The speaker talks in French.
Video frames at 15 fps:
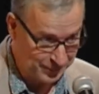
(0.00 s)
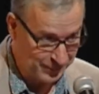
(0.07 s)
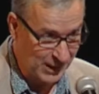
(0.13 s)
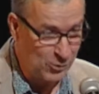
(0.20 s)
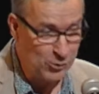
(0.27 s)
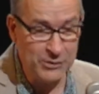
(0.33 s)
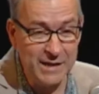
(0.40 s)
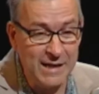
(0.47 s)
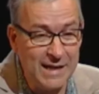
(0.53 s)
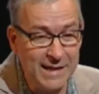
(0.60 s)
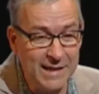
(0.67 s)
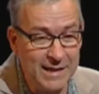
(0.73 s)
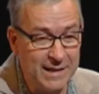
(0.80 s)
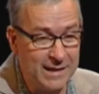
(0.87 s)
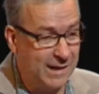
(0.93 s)
le
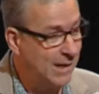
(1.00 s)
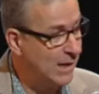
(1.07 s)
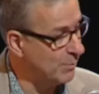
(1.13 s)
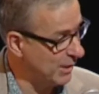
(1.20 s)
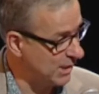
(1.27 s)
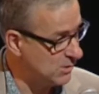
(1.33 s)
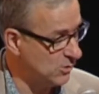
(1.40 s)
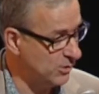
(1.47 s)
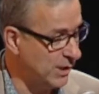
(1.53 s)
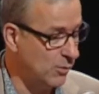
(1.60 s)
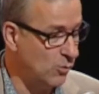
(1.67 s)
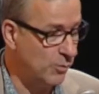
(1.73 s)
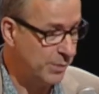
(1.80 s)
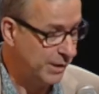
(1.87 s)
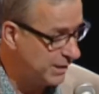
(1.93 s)
délégué et la personne
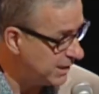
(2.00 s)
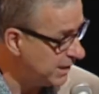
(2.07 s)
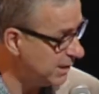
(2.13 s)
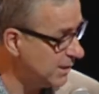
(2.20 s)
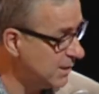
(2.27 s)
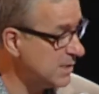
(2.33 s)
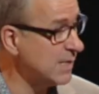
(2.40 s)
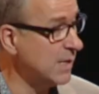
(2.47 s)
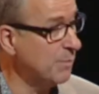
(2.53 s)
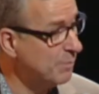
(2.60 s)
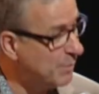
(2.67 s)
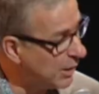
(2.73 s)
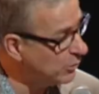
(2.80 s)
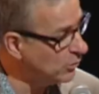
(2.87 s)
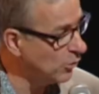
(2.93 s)
accompagnée, c'est
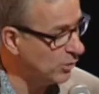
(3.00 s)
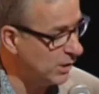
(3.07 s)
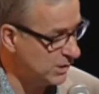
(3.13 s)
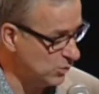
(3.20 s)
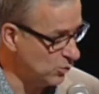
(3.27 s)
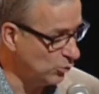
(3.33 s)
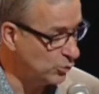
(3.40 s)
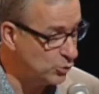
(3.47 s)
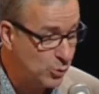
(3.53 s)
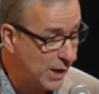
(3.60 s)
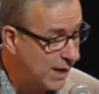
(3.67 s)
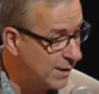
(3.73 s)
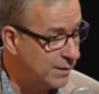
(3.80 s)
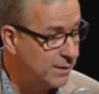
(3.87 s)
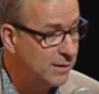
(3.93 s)
pas une relation
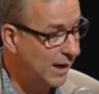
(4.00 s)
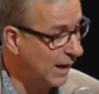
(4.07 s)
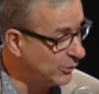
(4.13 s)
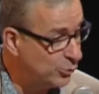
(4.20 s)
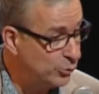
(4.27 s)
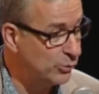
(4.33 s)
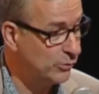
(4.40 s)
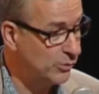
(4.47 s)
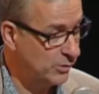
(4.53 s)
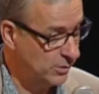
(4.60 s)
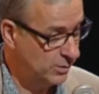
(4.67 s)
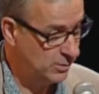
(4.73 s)
duelle à deux,